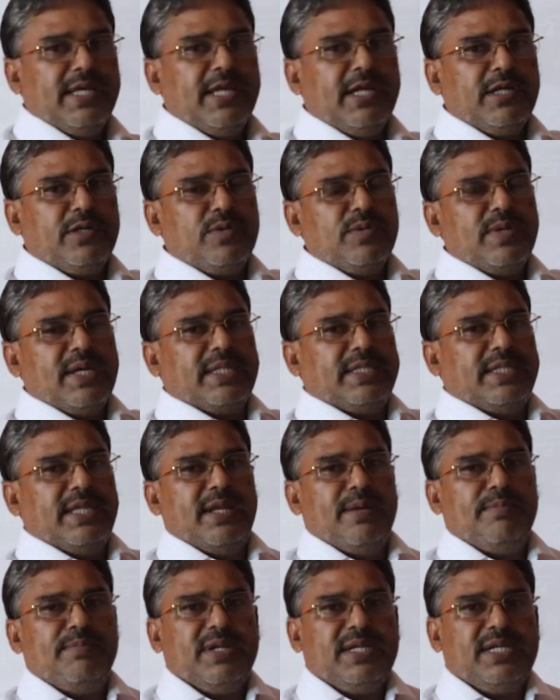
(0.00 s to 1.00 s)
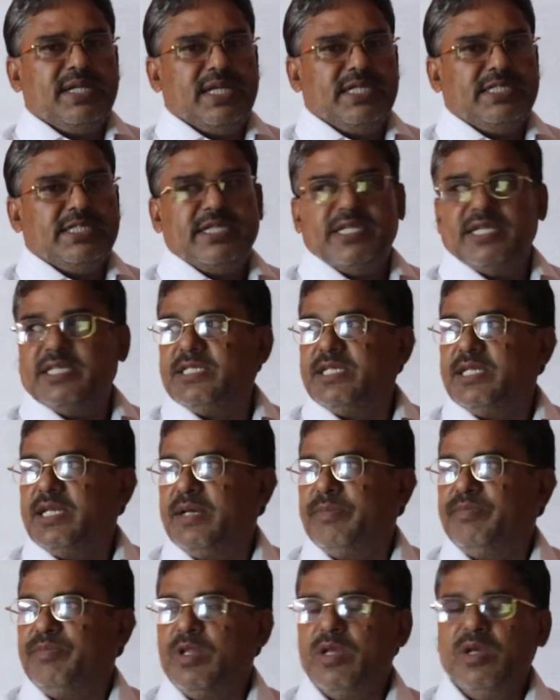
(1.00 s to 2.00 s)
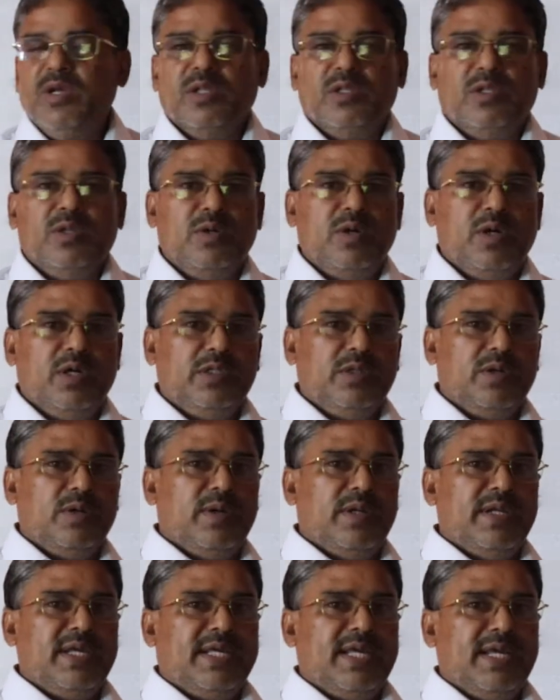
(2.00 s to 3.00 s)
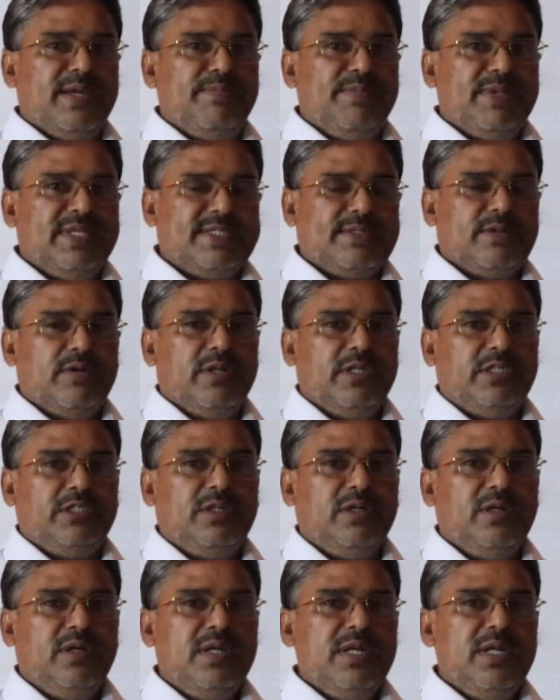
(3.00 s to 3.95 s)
একটু একদিন আমরা ক্লাস নিয়েছিলাম তো হয়তো অনেকেই মিস করেছ